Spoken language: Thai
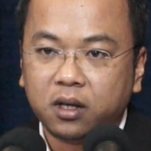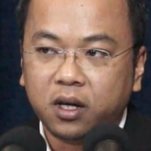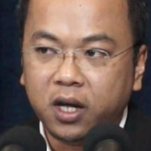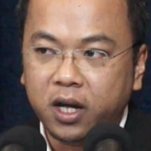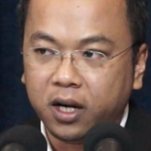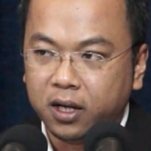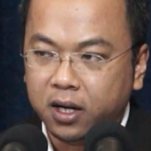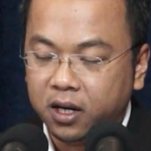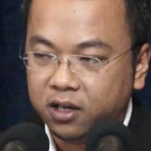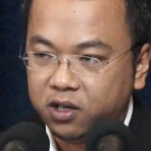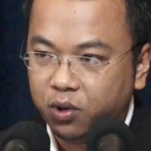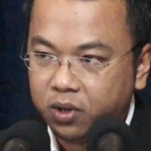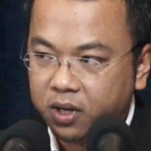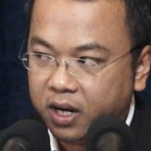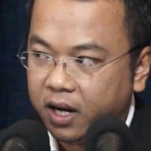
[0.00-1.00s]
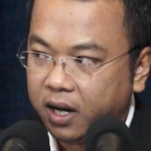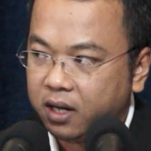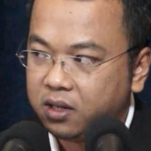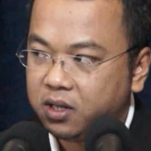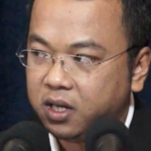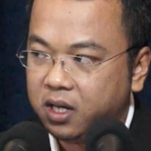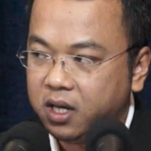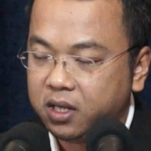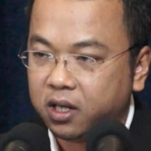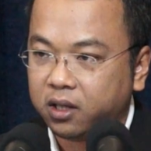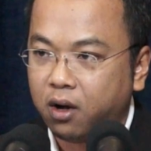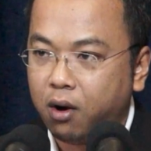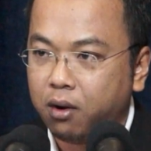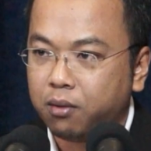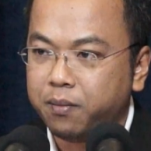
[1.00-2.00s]
อีกหนึ่งชุดเนี่ยที่จะ
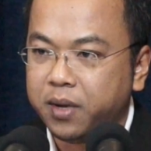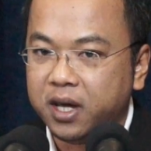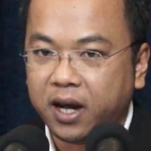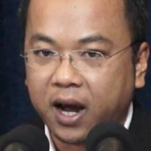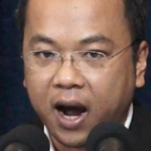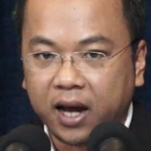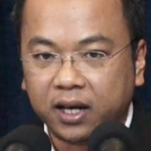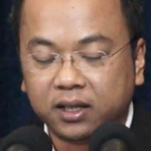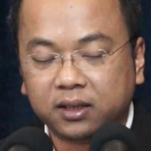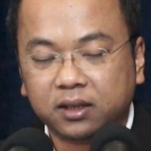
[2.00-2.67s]
ต้องมีการ